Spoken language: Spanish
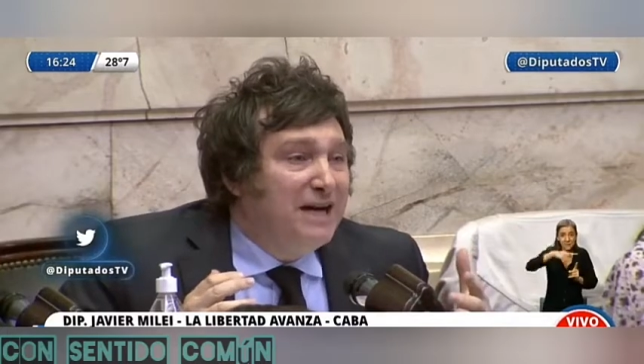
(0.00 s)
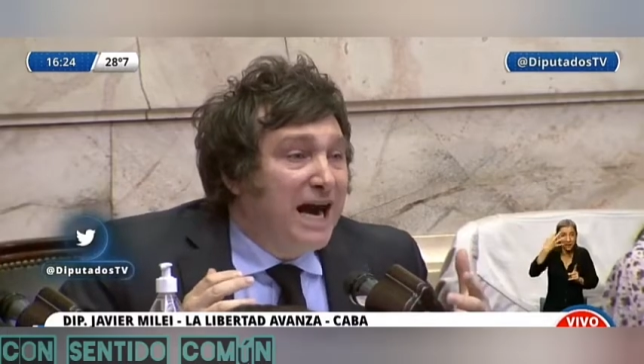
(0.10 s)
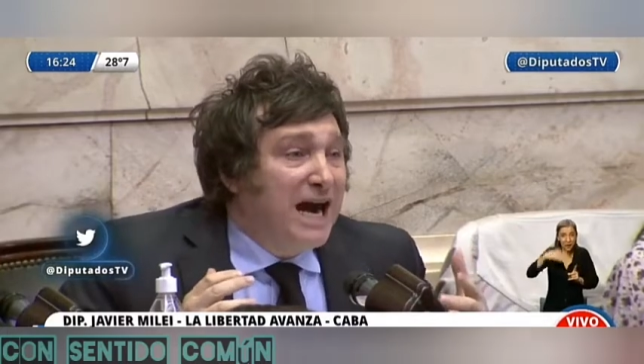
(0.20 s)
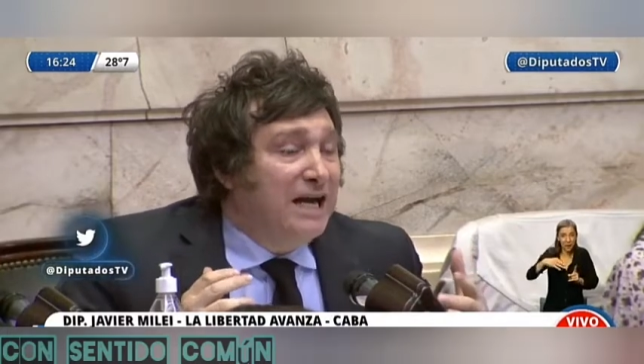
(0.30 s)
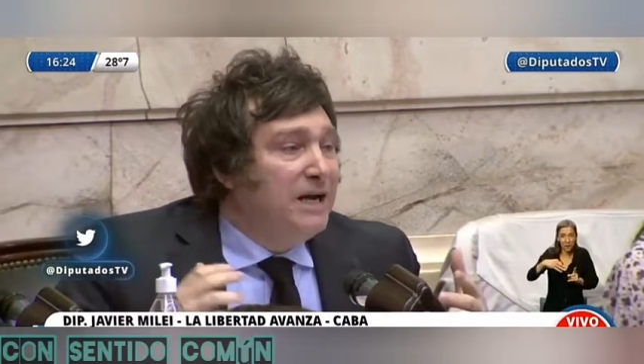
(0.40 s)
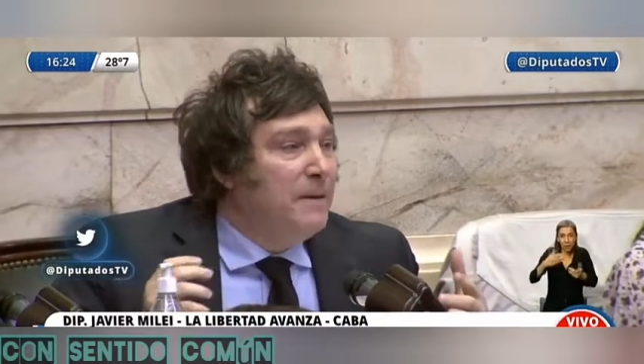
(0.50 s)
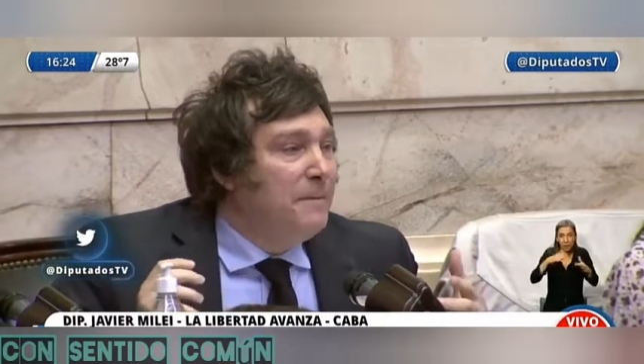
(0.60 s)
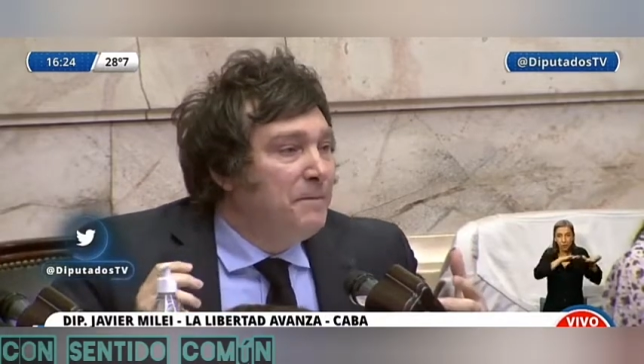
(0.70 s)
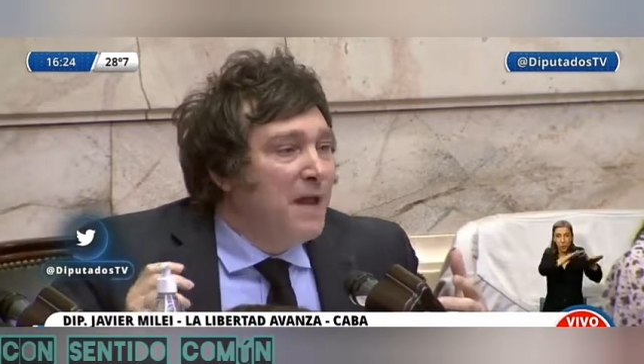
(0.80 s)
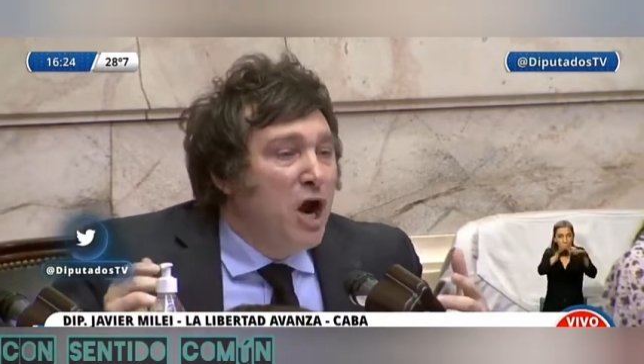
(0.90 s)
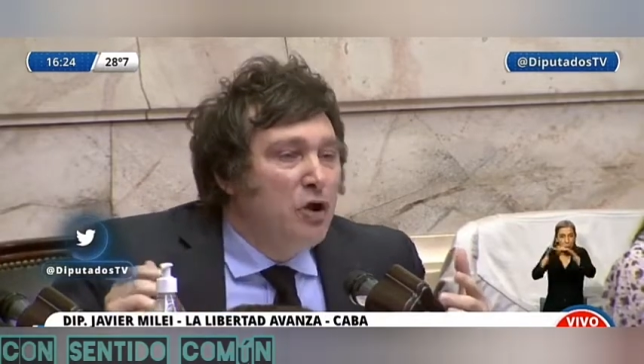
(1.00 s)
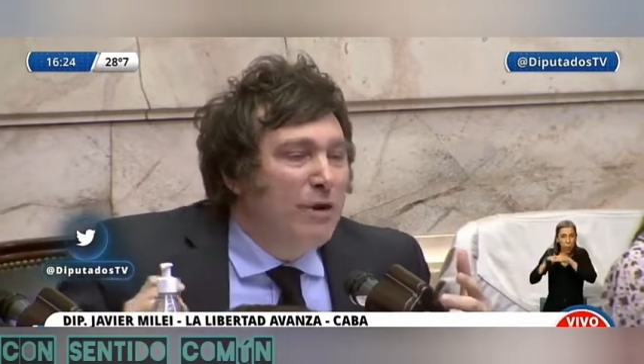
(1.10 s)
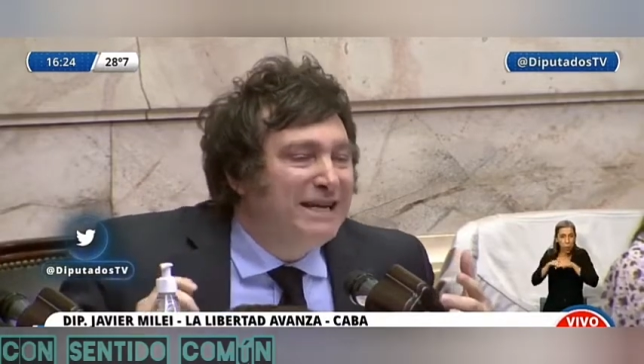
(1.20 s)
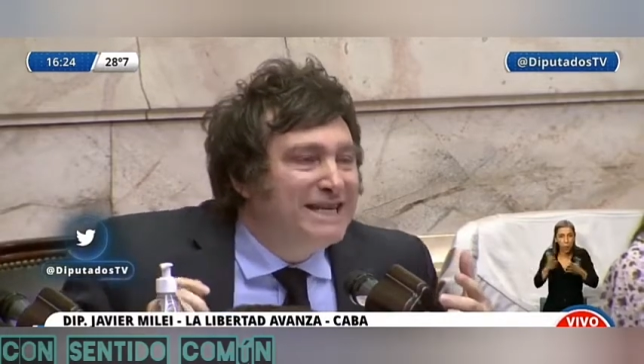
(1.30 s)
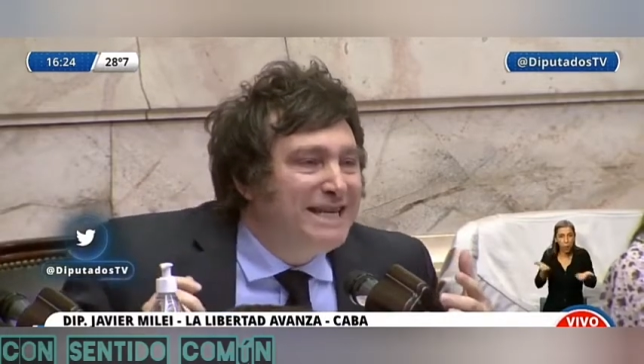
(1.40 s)
fiscal.
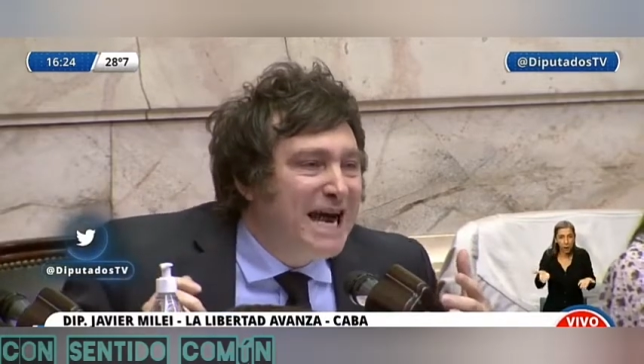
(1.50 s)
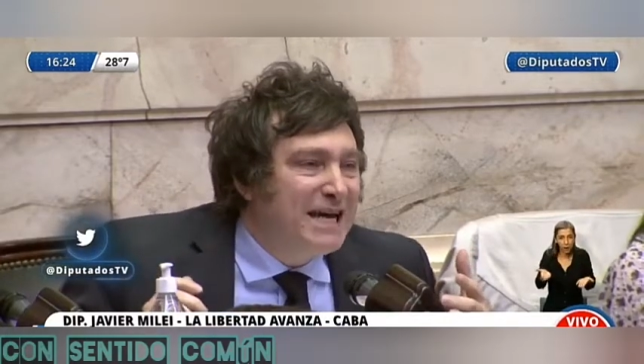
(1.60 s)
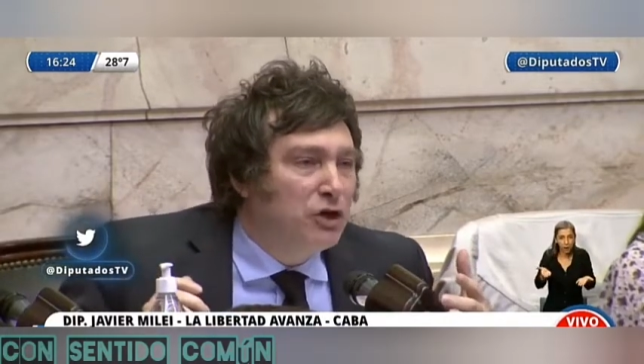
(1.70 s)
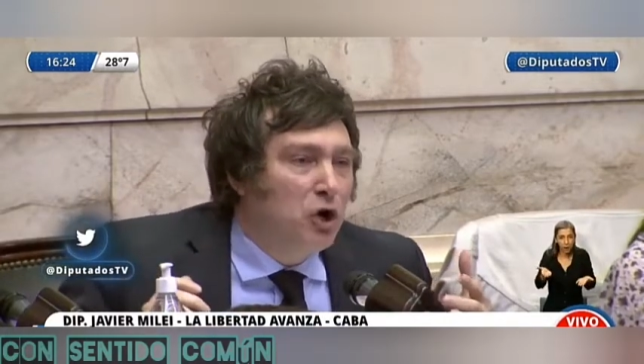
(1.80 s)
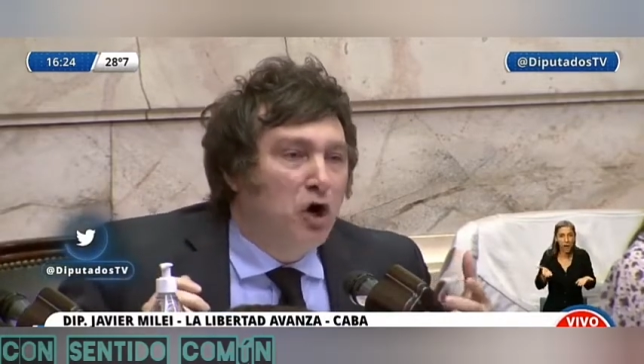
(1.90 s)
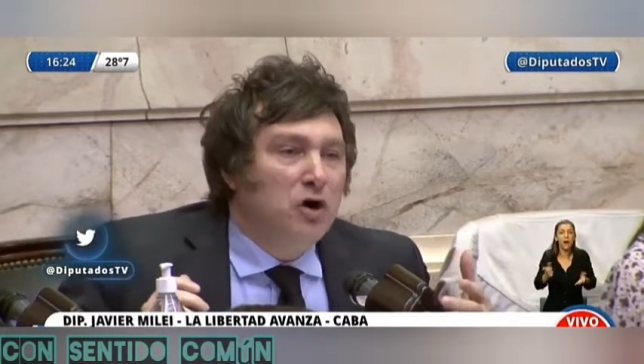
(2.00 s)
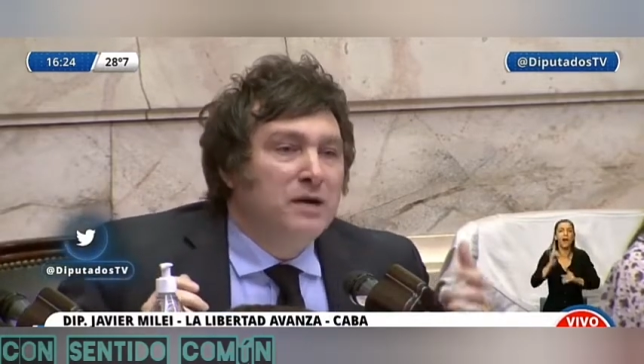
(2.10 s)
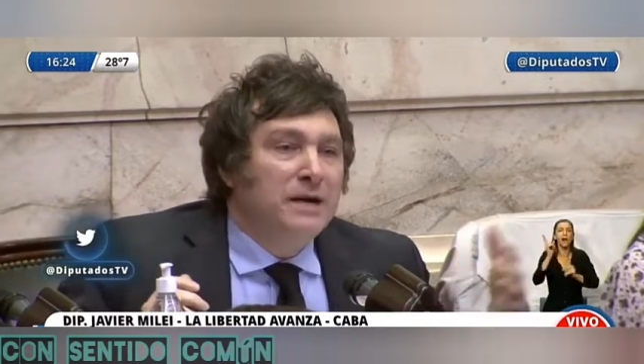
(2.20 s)
No es cierto